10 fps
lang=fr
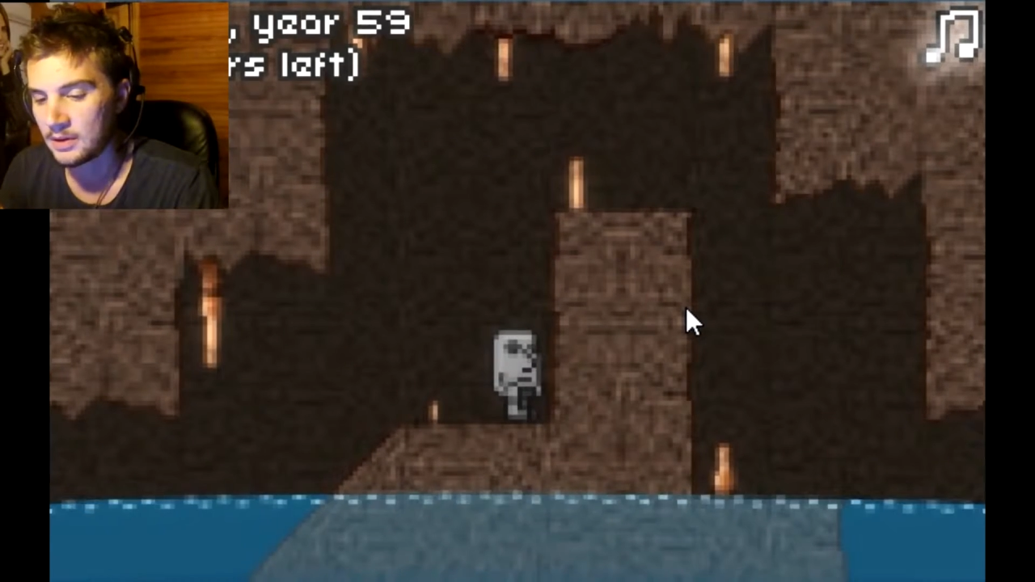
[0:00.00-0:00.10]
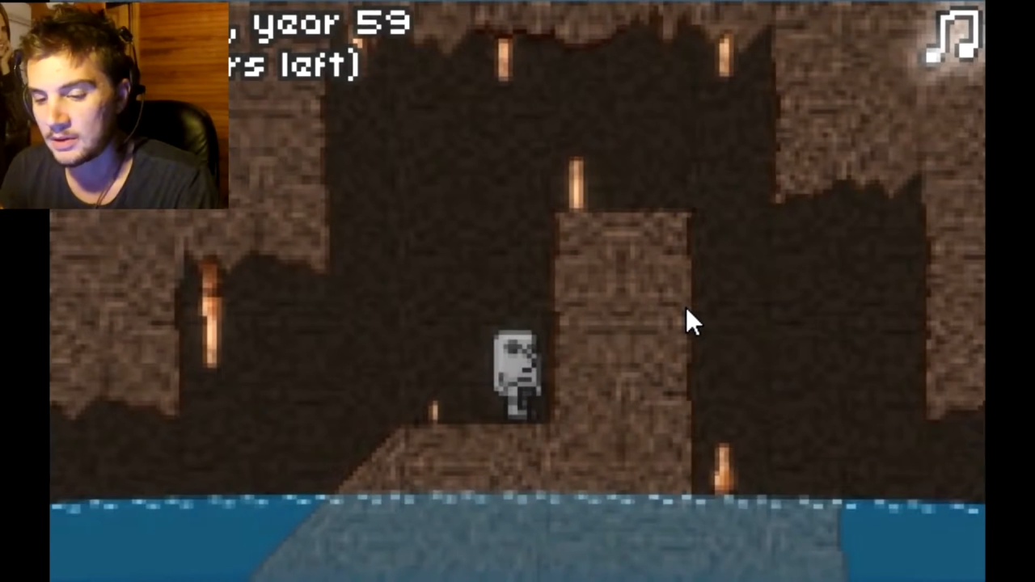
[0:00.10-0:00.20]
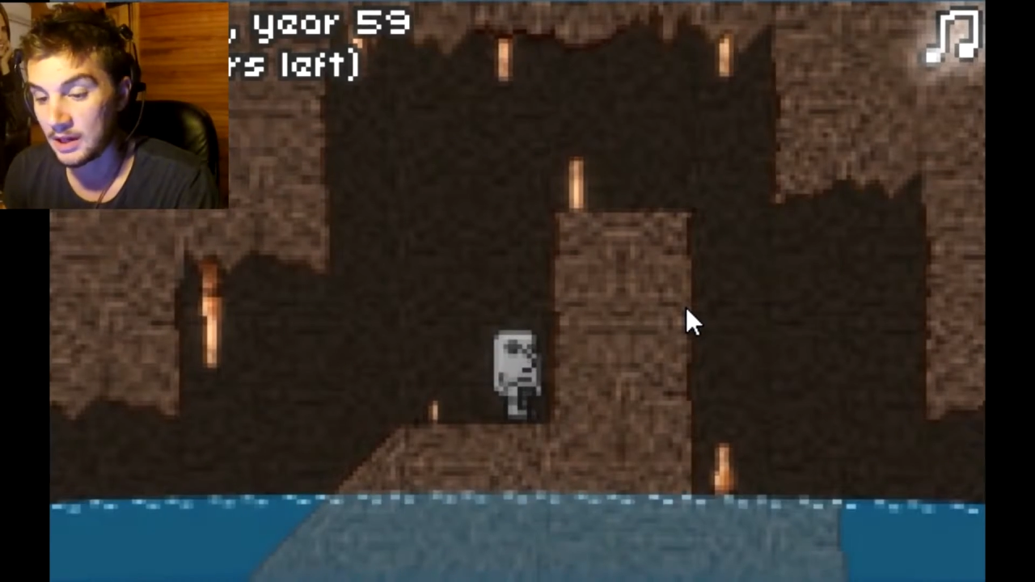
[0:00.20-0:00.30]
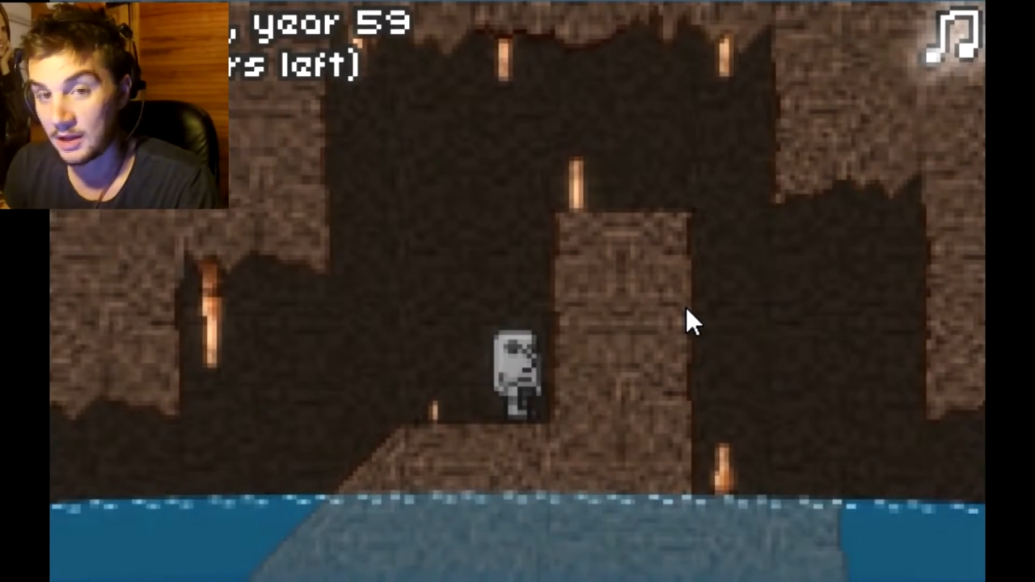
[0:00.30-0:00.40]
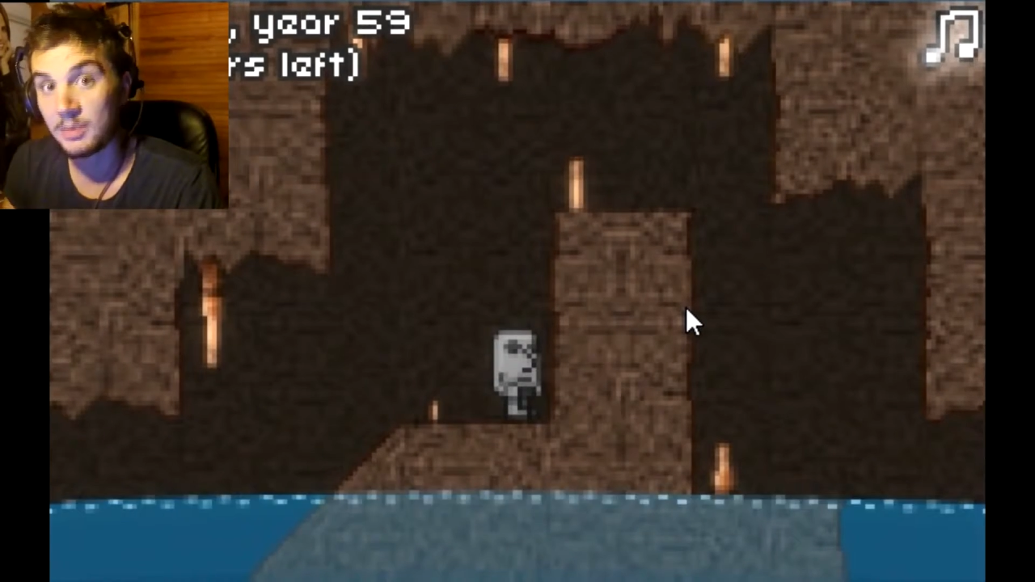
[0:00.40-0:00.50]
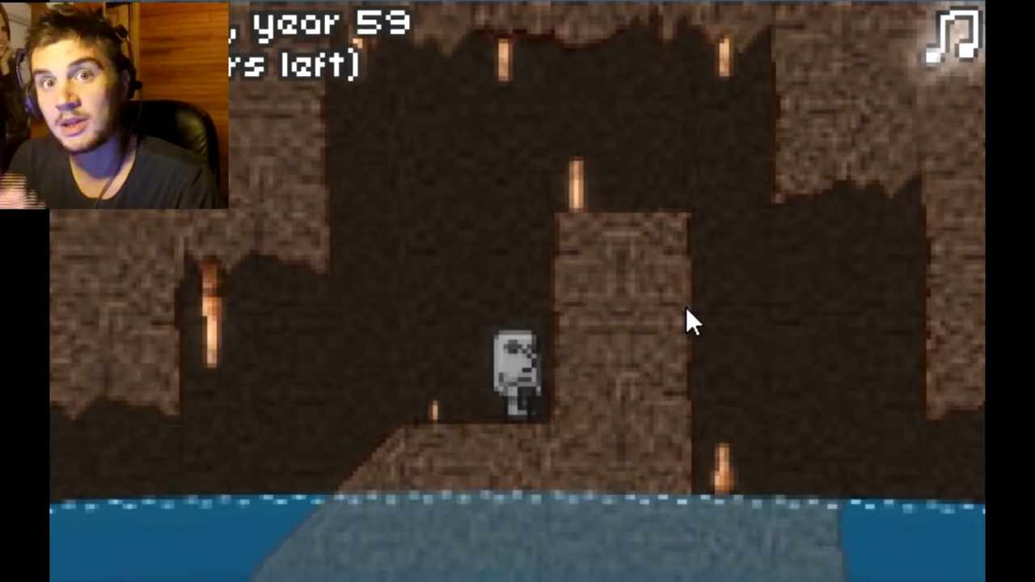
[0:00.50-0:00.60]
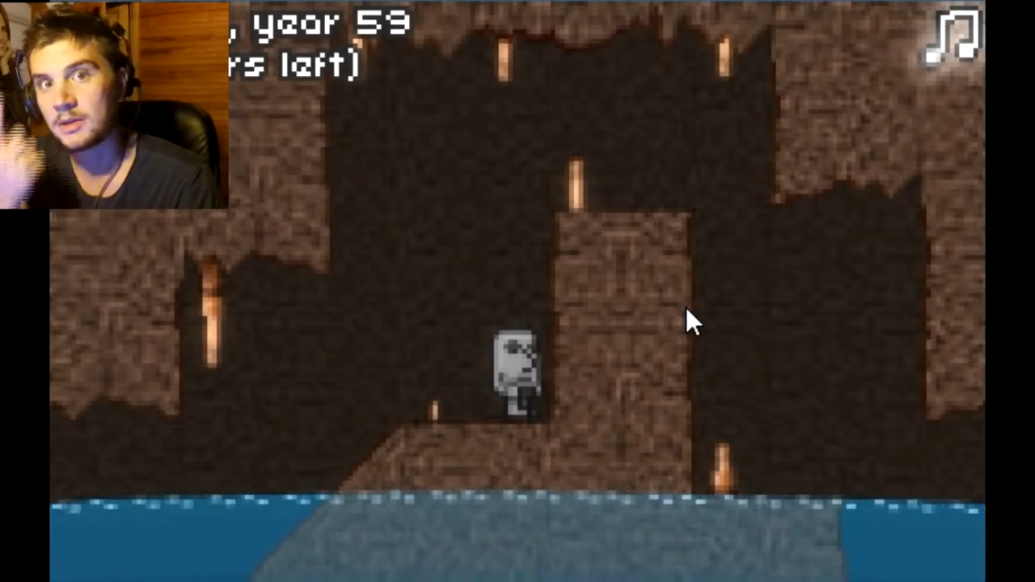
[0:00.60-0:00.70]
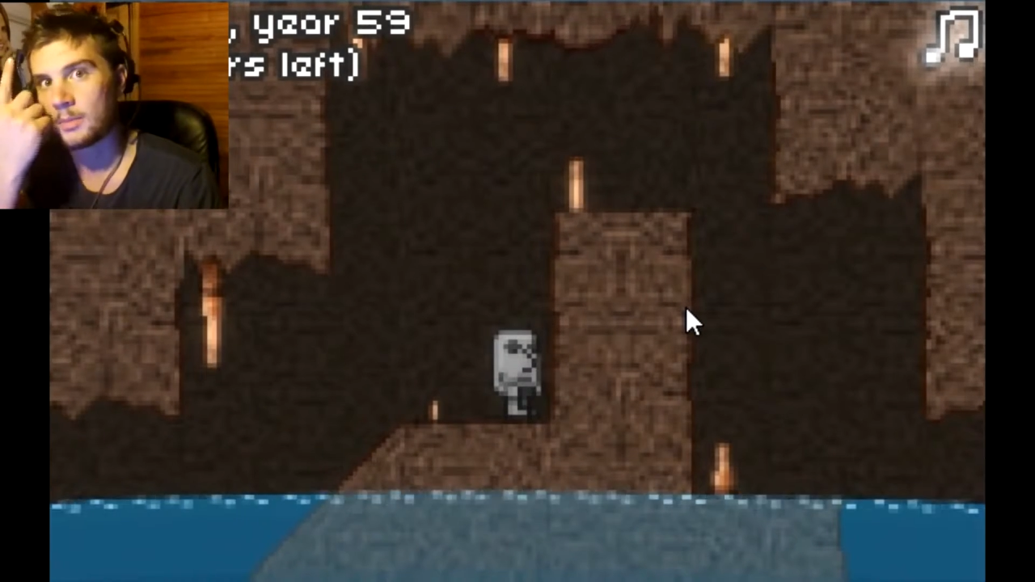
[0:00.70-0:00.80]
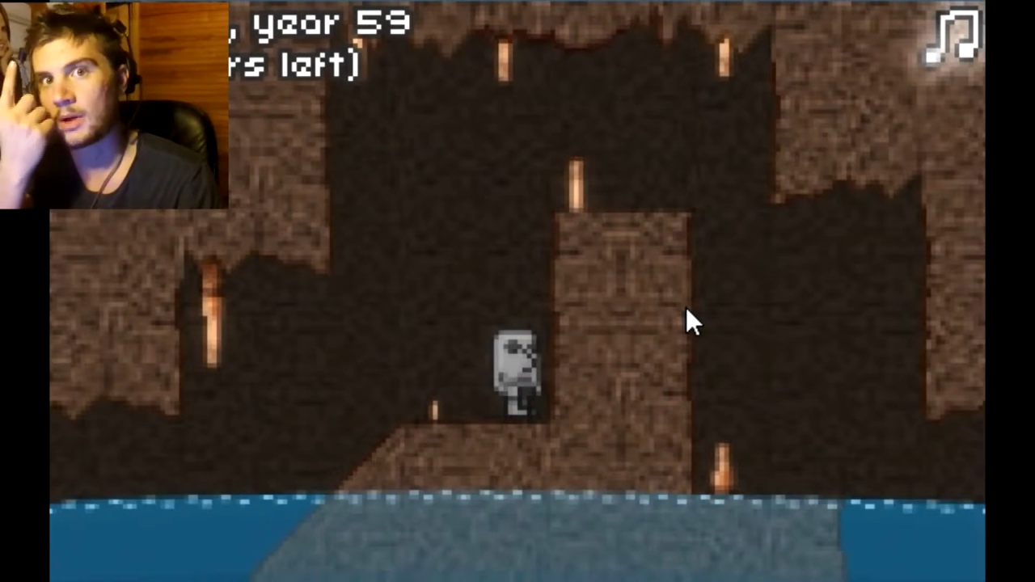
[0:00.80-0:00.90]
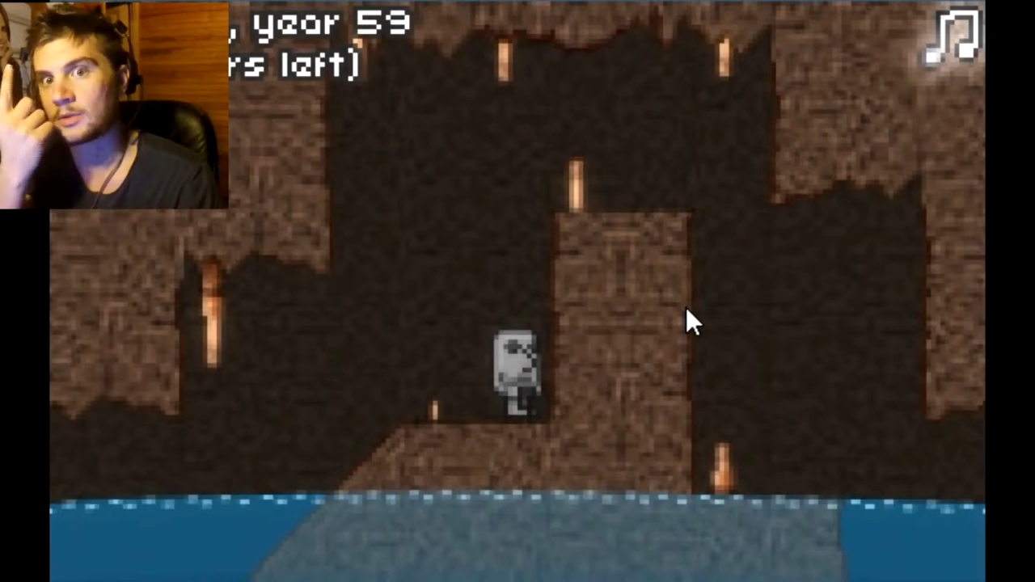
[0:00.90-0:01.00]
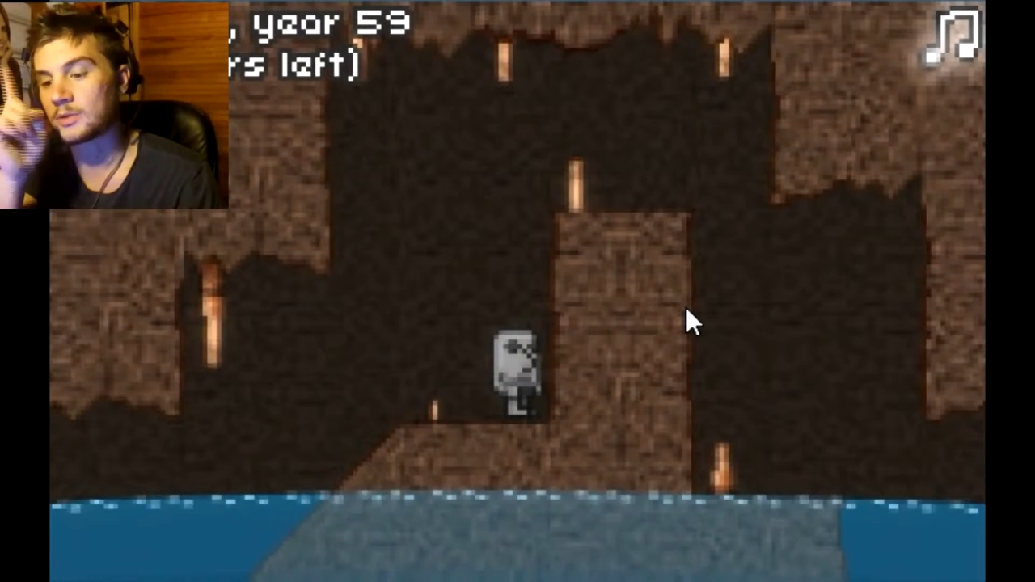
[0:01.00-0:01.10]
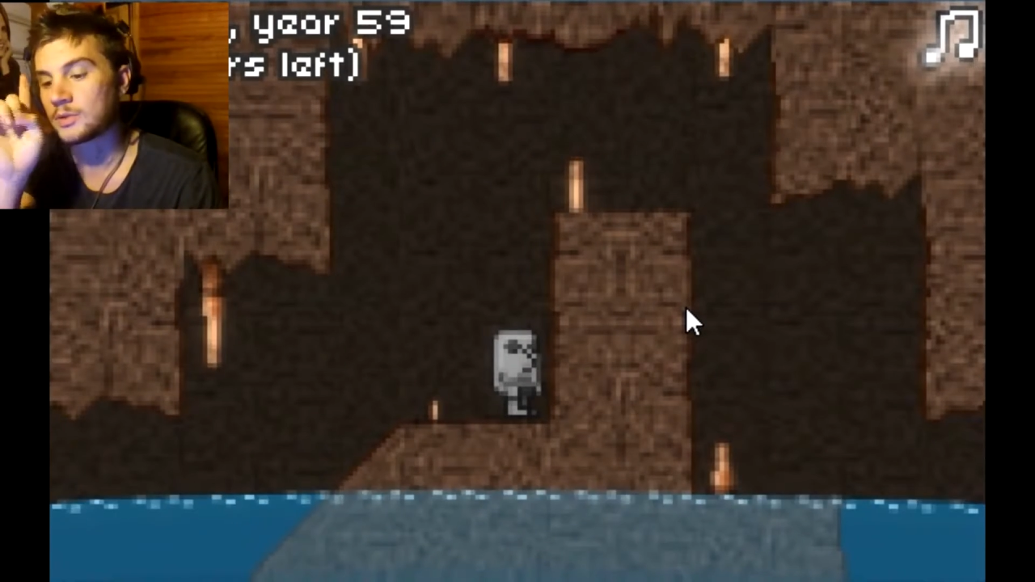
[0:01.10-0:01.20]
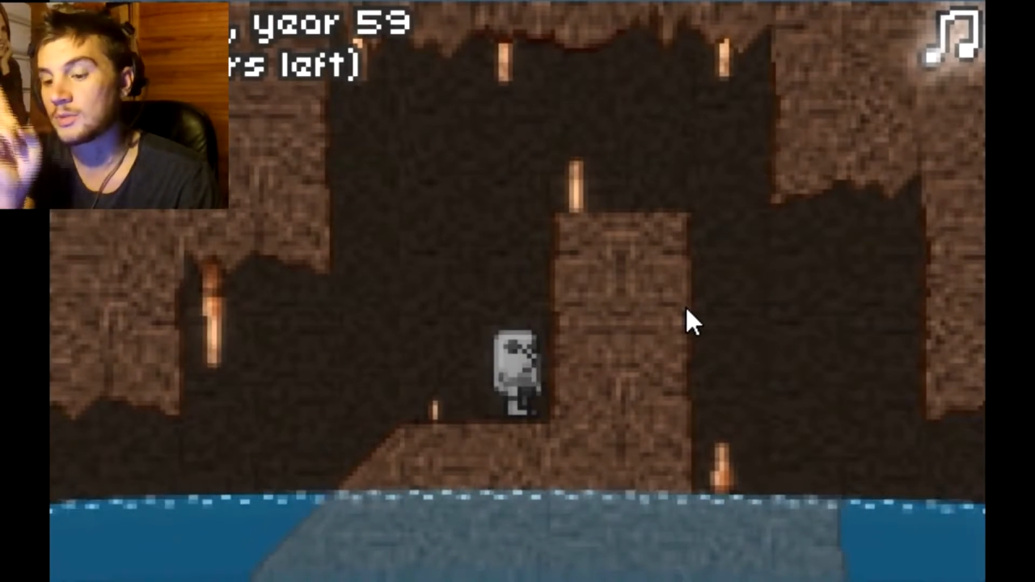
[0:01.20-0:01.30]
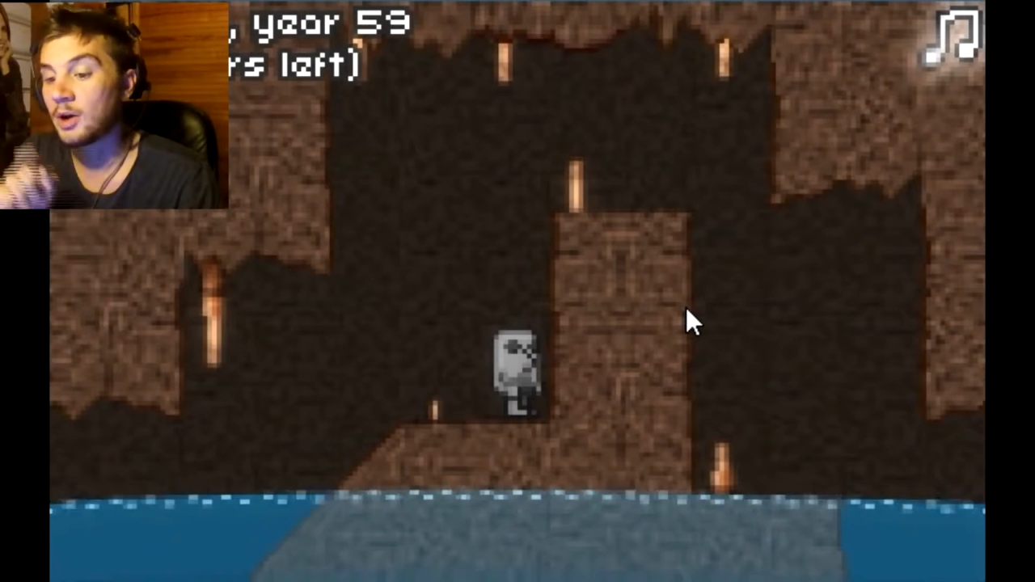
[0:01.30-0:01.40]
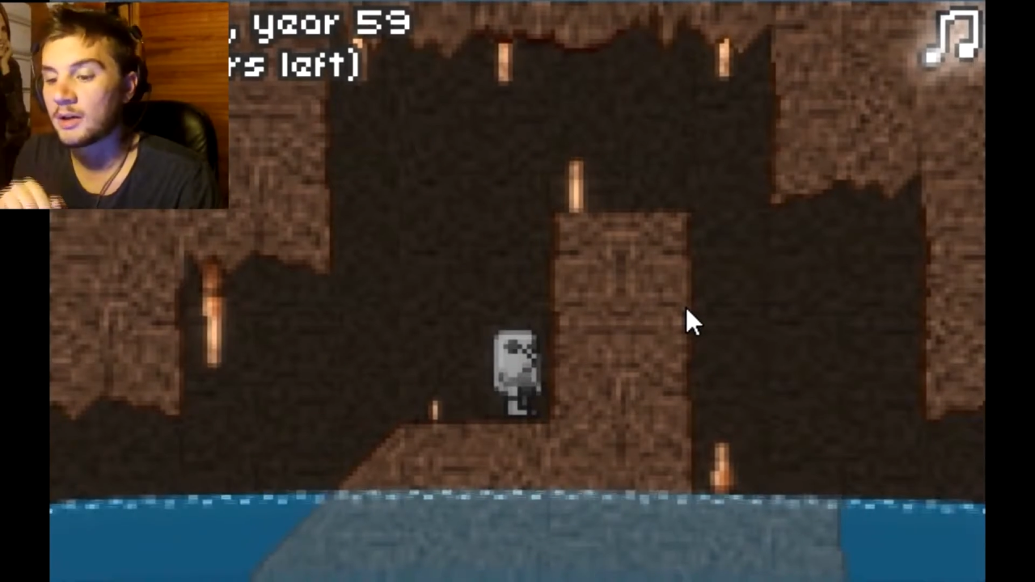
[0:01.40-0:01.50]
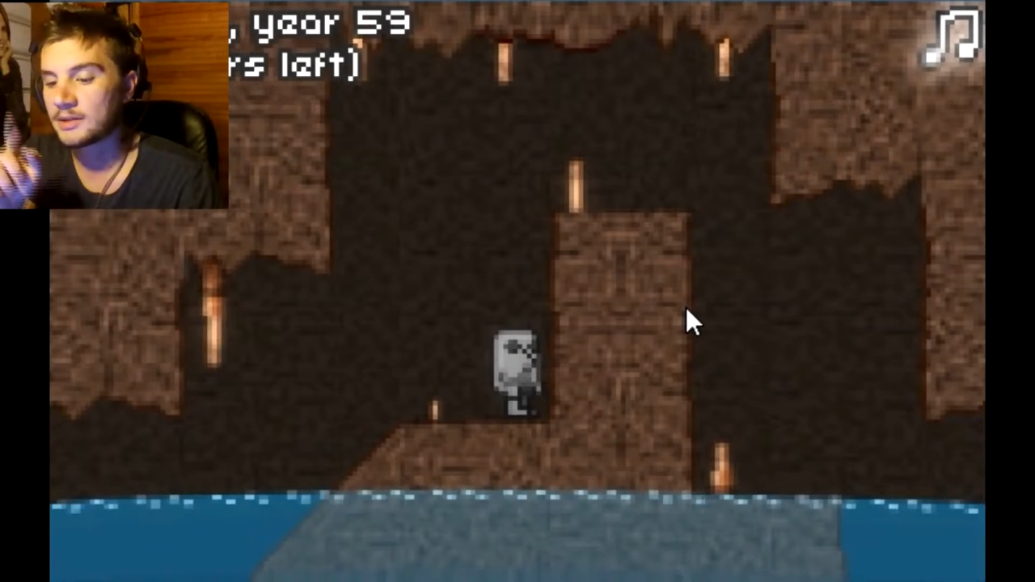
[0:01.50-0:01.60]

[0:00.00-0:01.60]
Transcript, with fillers: Stalagmite, pardon, excusez-moi.